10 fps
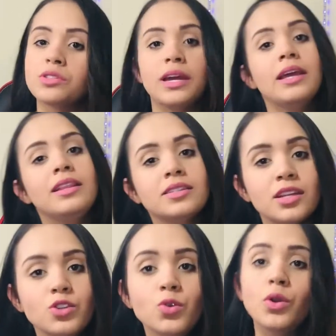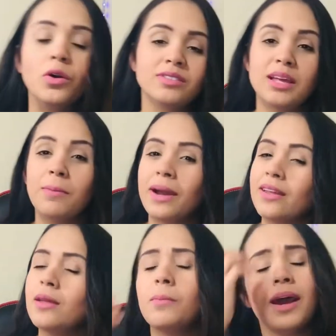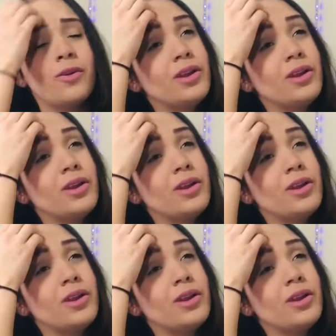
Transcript: en el desayuno se para temprano,